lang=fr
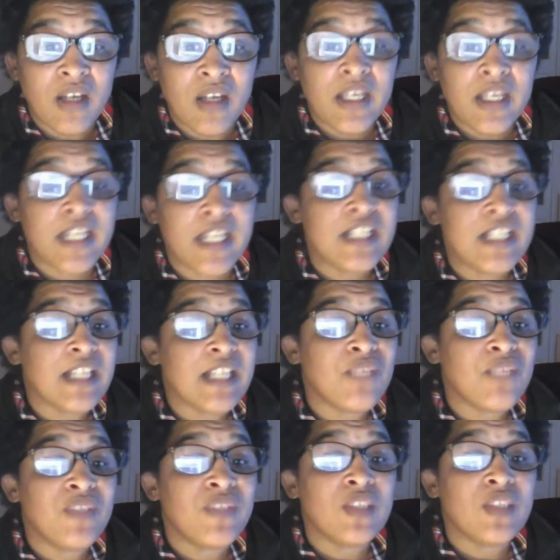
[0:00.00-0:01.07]
et qu'il y a des
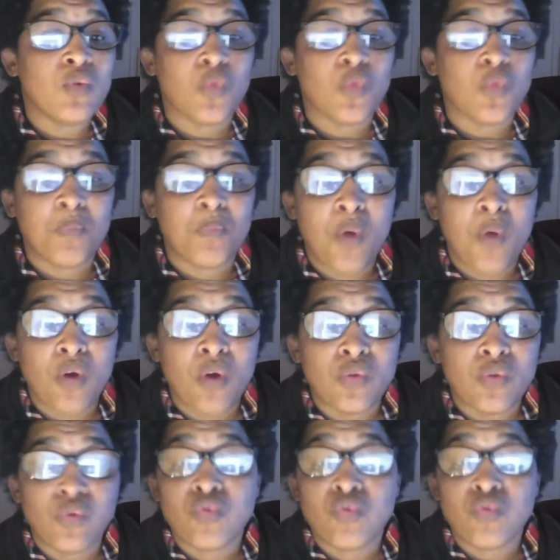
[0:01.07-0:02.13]
vidéos de porno,
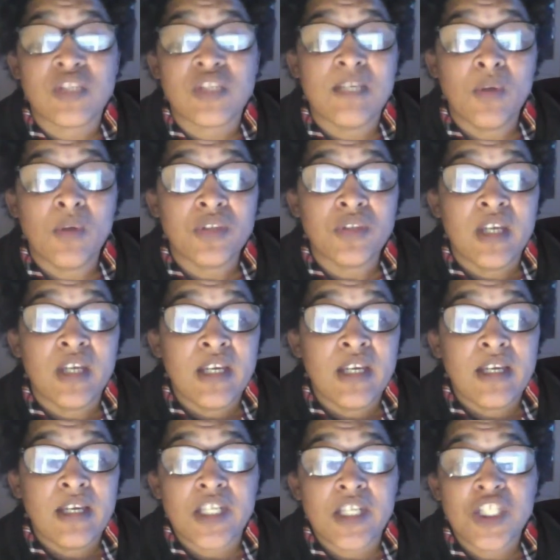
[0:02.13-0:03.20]
de tout ce qu'ils montrent.
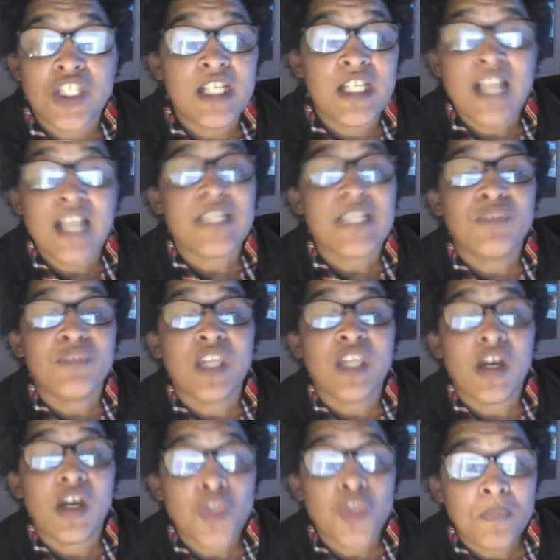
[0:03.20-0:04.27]
Et j'ai dit là, ça vous
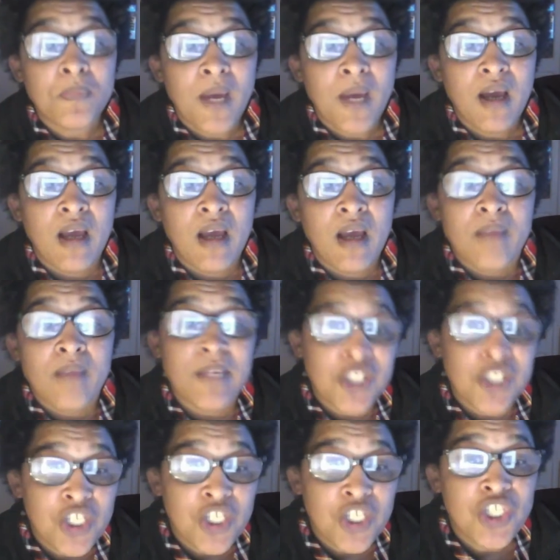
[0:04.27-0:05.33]
dérange pas. Mais
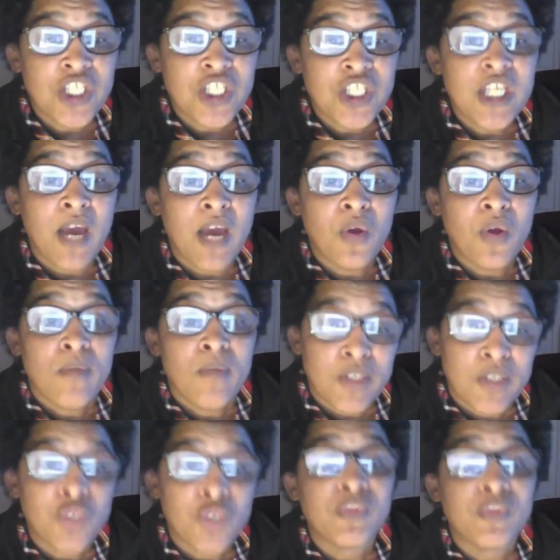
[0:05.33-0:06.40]
j'ai dit à eux, mais
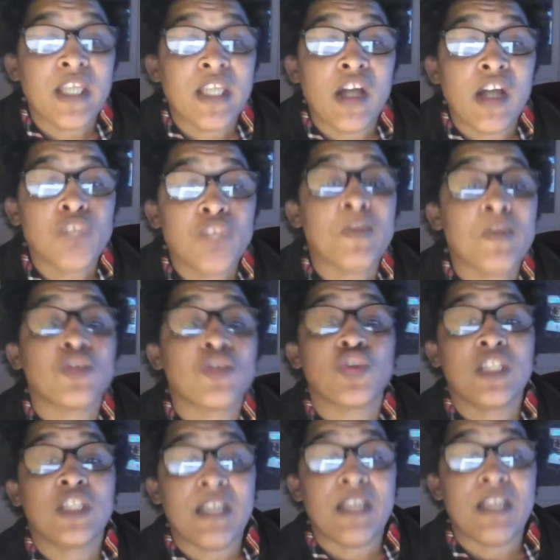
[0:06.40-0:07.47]
je vous dérange parce que je
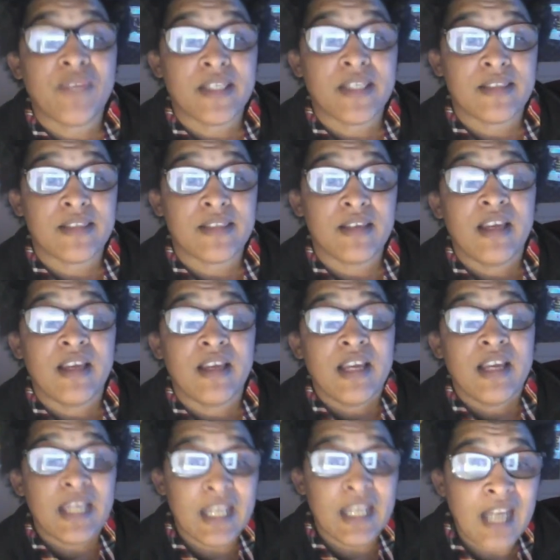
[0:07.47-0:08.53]
dis la vérité.
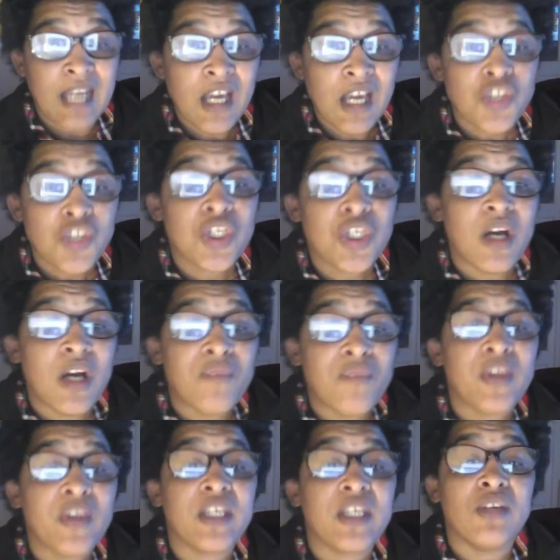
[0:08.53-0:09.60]
Et là, j'ai
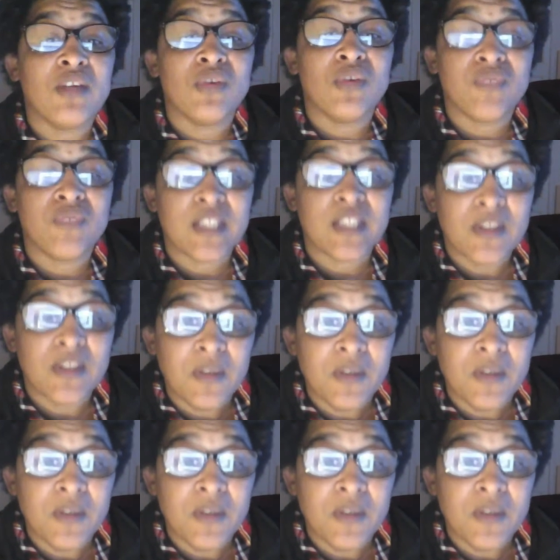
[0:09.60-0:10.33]
envoyé une vidéo